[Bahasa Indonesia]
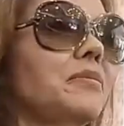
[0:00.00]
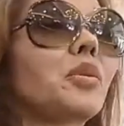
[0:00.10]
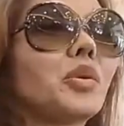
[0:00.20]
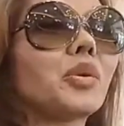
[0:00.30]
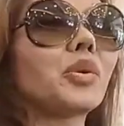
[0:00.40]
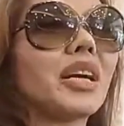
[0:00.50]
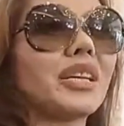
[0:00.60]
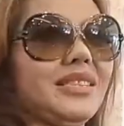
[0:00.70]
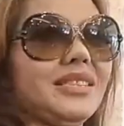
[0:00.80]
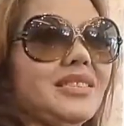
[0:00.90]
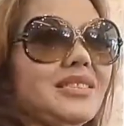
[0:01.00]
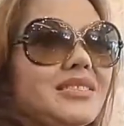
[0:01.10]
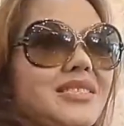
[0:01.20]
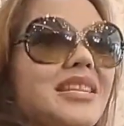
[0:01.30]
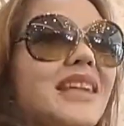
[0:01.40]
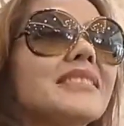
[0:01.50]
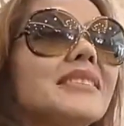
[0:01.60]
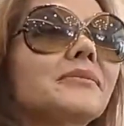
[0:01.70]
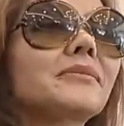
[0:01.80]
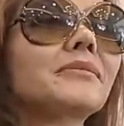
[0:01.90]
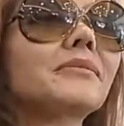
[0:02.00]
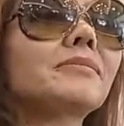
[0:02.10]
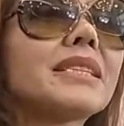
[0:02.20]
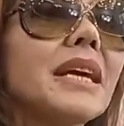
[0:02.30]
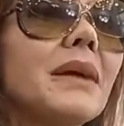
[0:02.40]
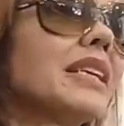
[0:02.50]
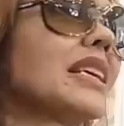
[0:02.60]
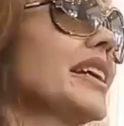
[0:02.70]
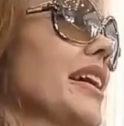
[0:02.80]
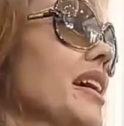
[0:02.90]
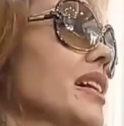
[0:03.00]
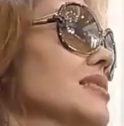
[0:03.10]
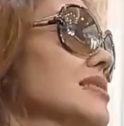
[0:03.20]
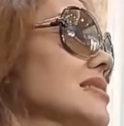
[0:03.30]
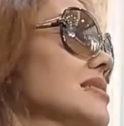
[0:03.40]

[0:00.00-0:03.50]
mempersiapkan acara tersebut. Ia menuturkan bahwa